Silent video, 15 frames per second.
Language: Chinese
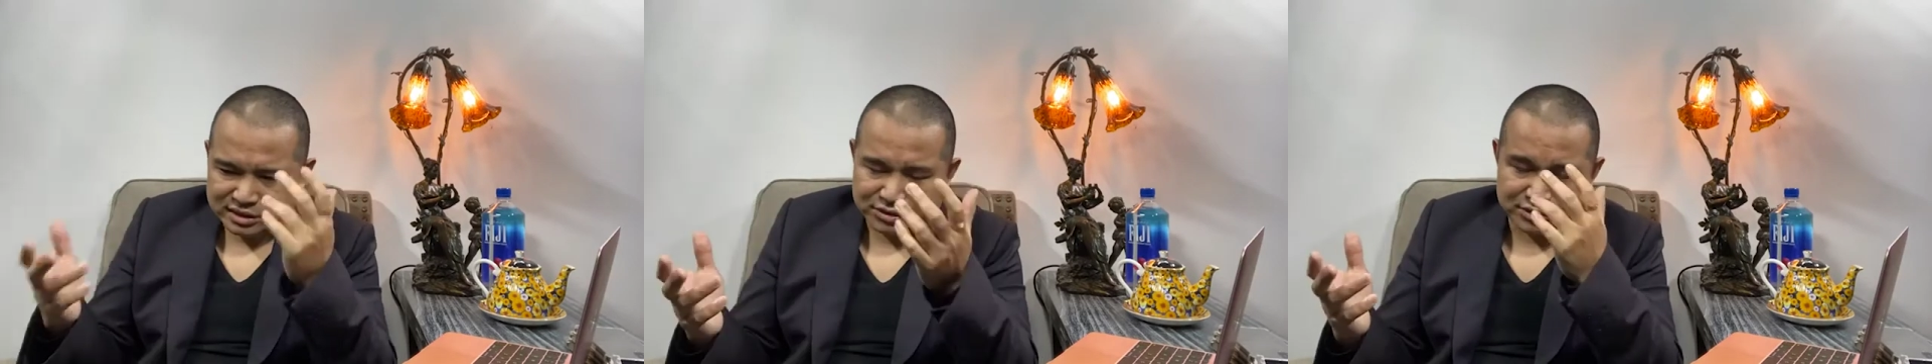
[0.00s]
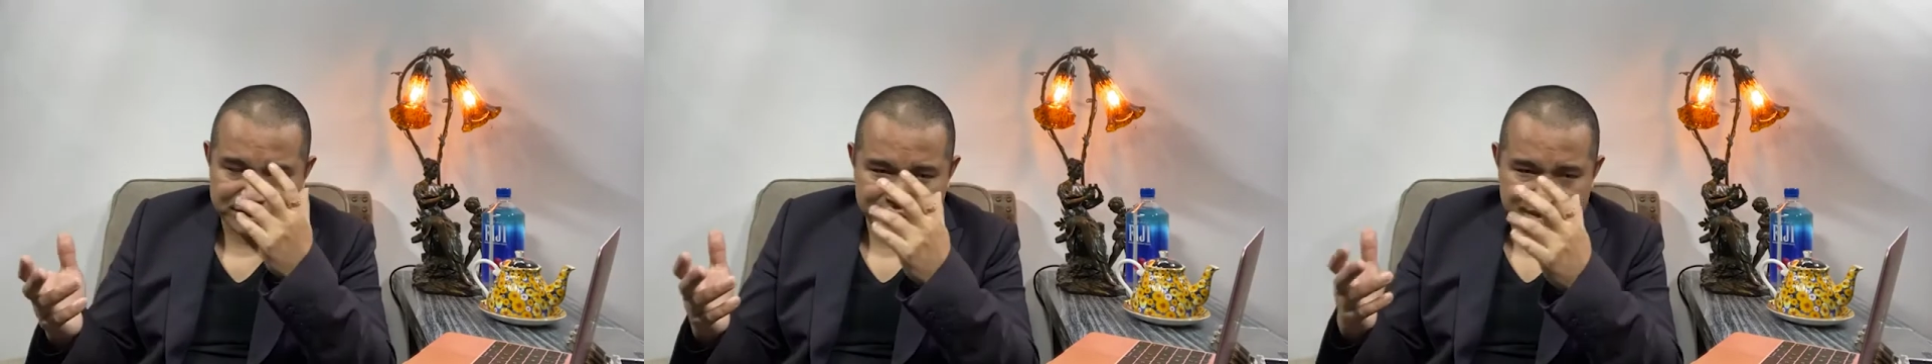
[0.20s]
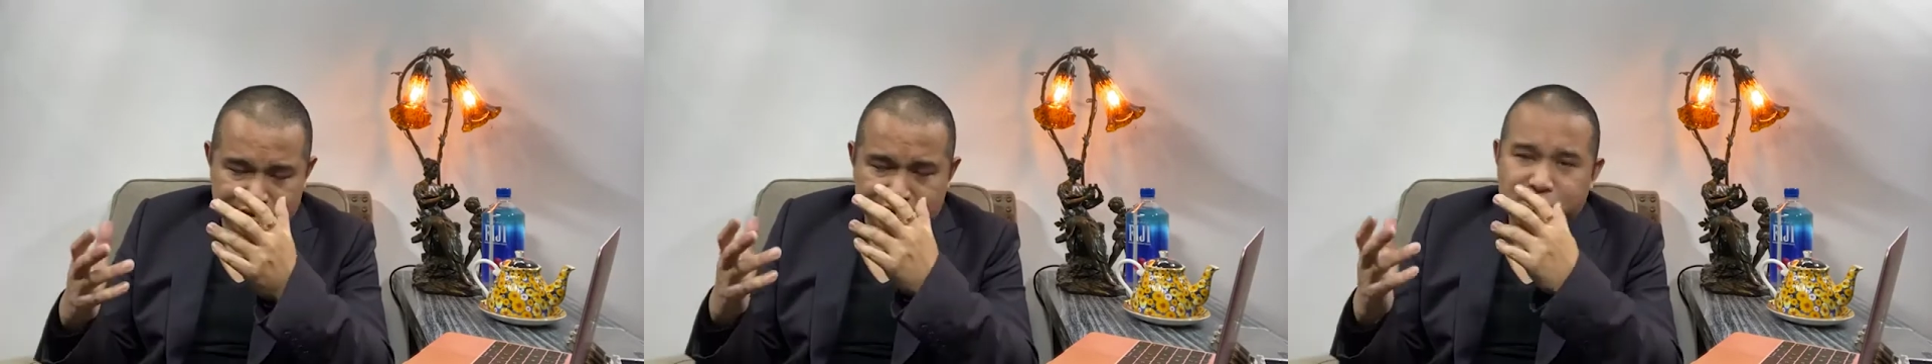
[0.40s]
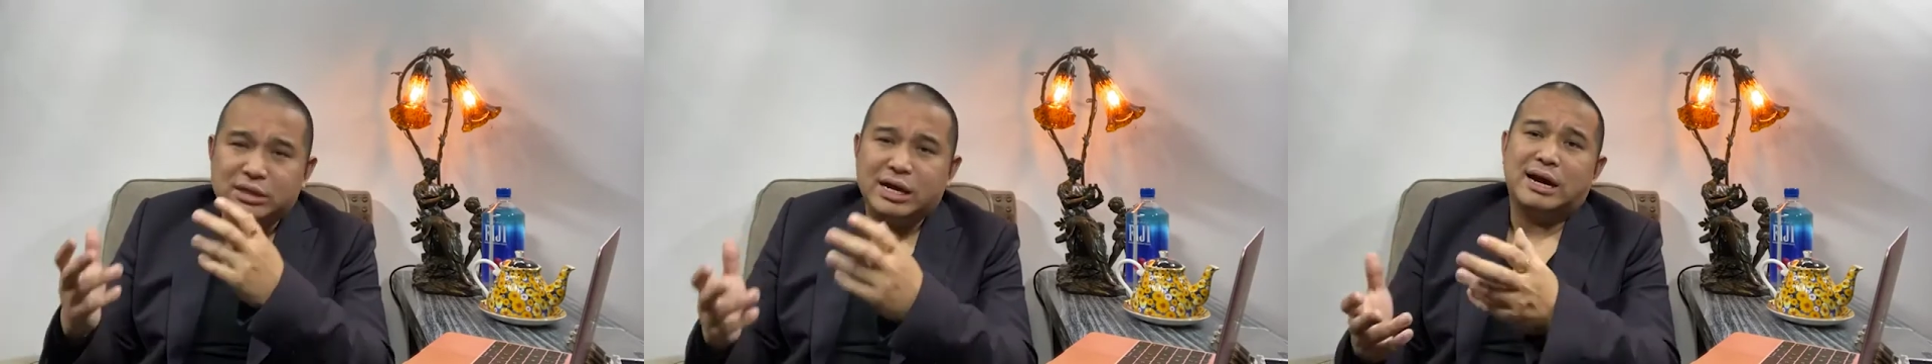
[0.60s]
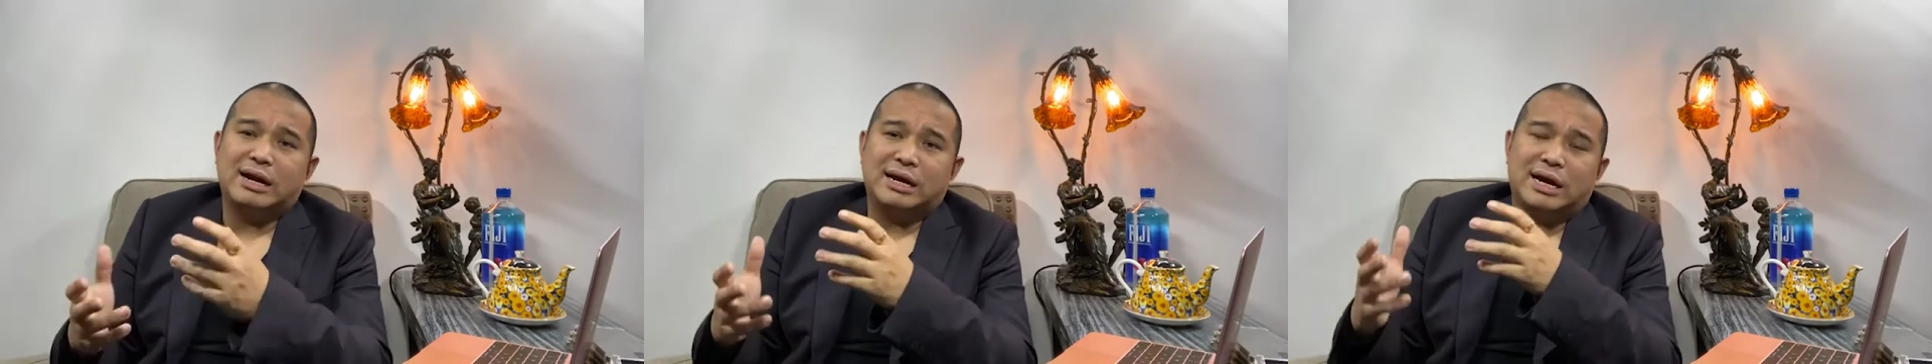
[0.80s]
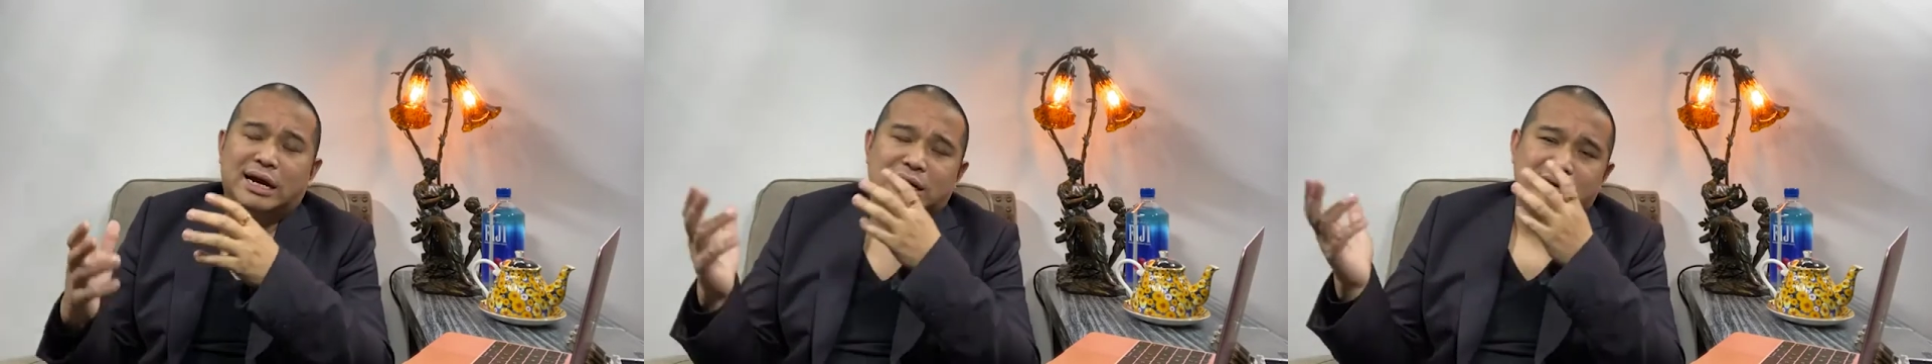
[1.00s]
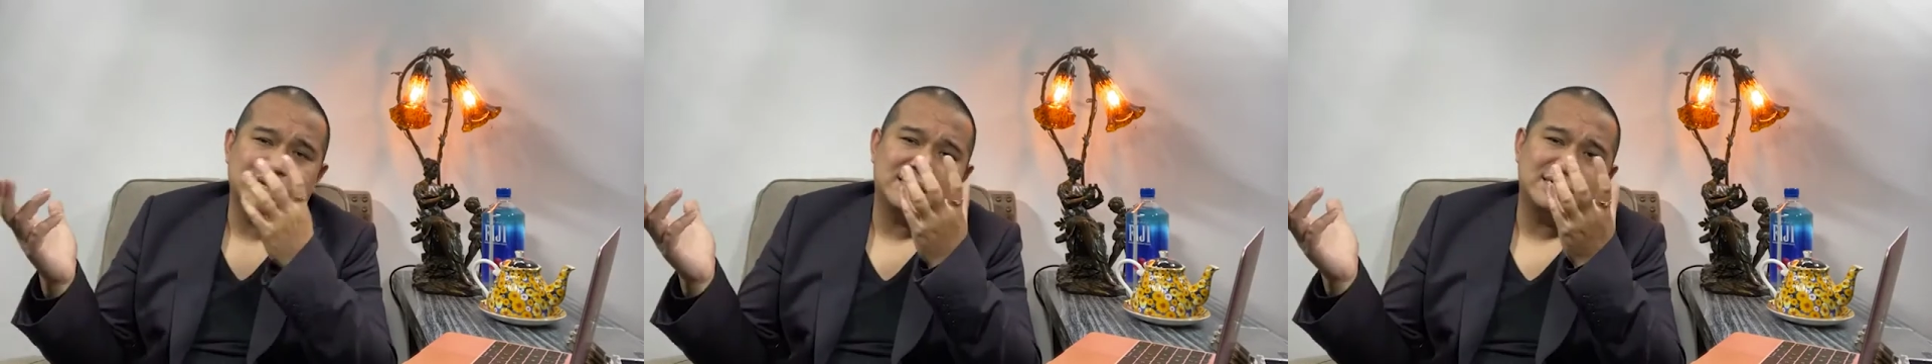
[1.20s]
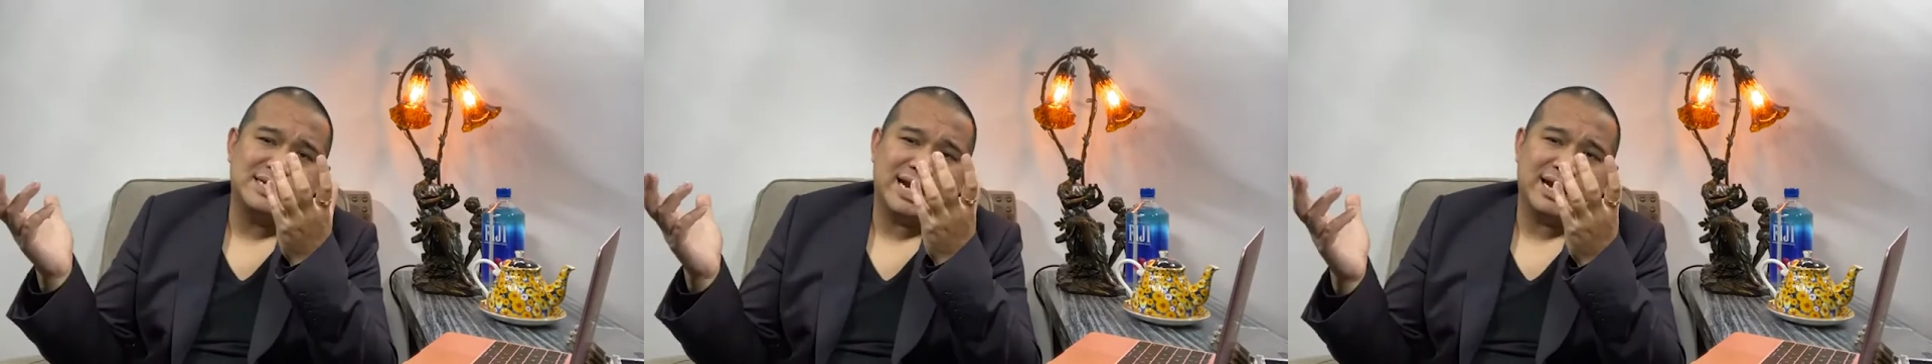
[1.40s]
就有的啊一
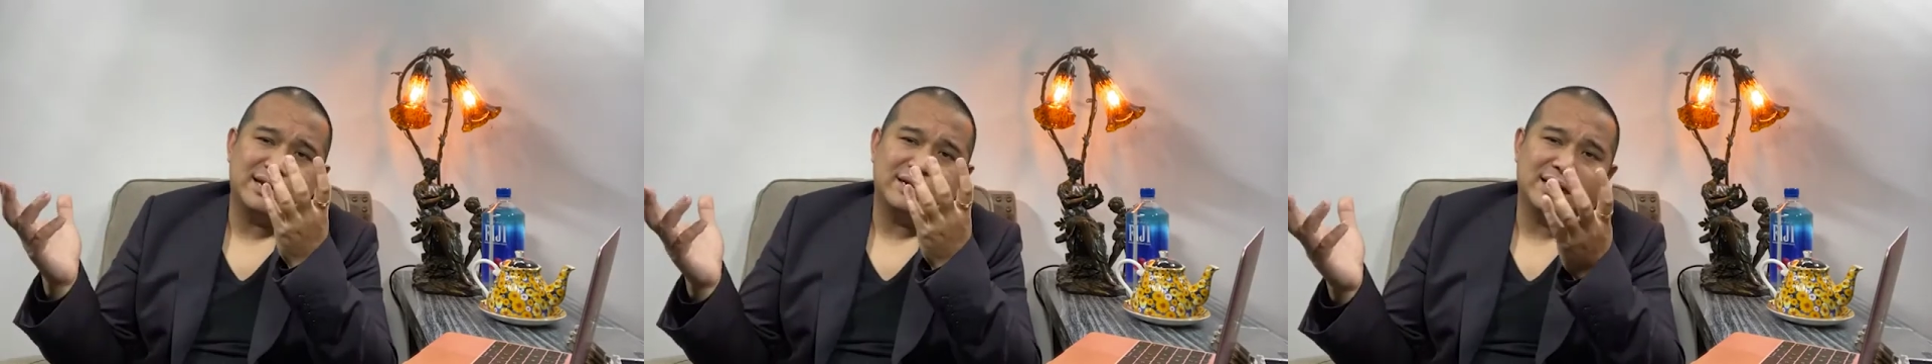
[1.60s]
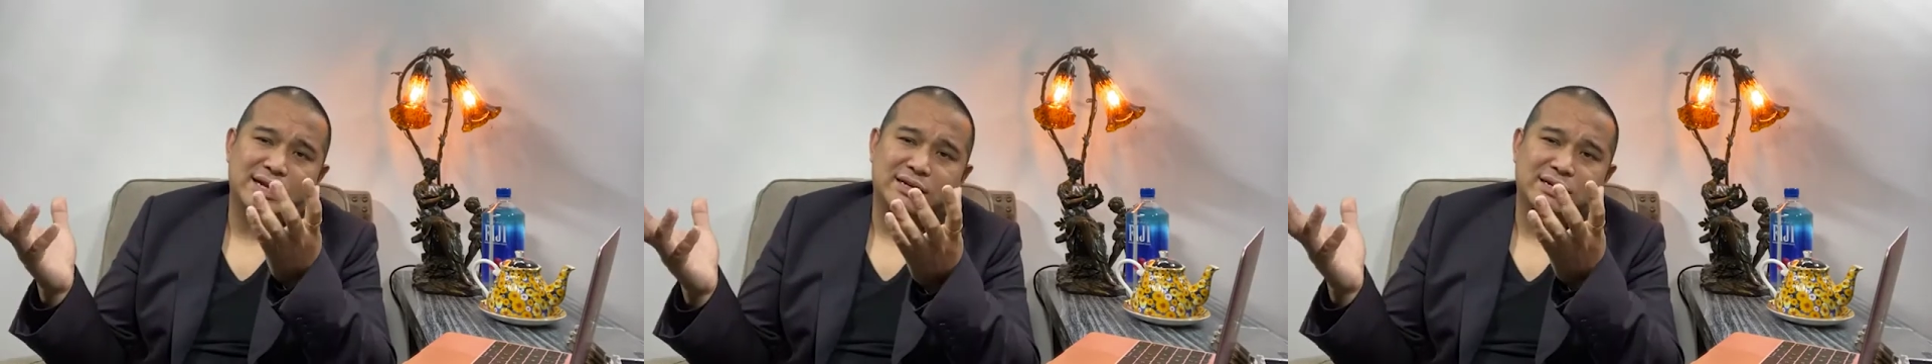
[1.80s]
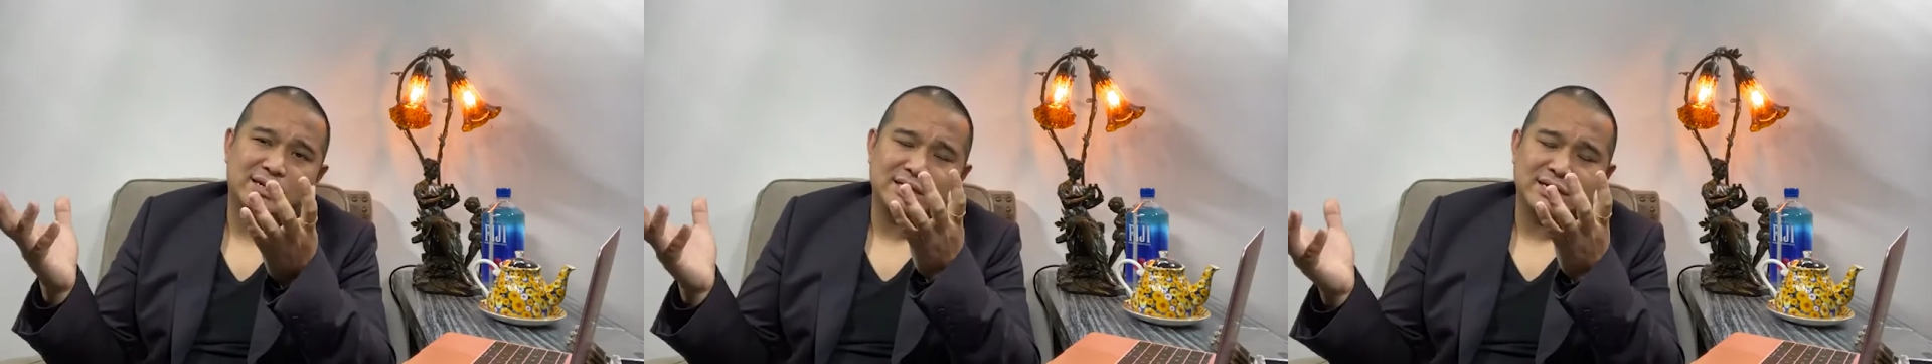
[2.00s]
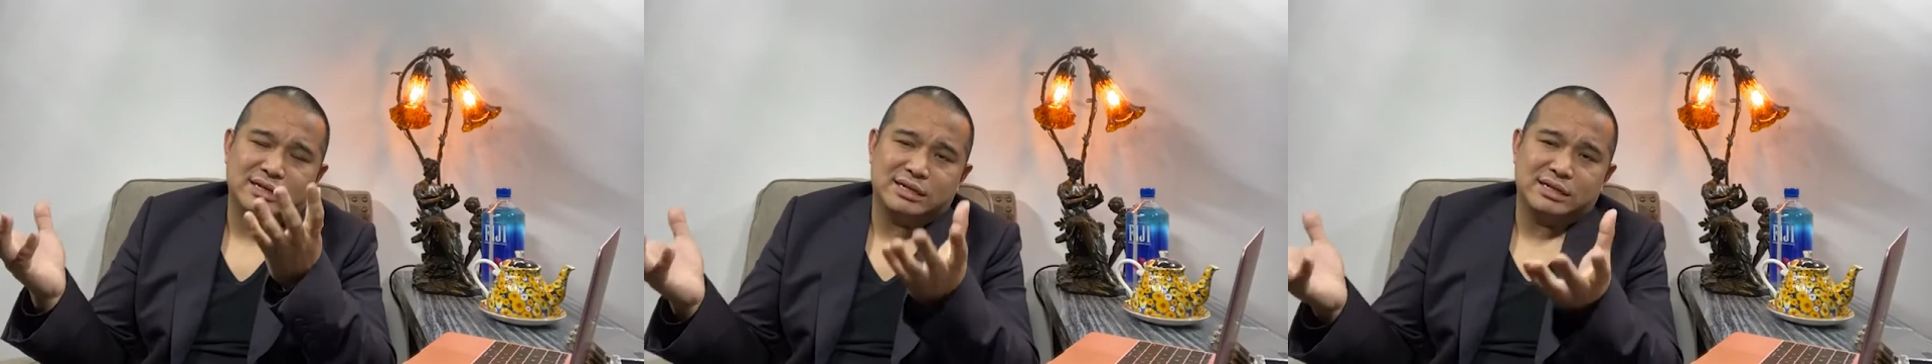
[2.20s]
直在那个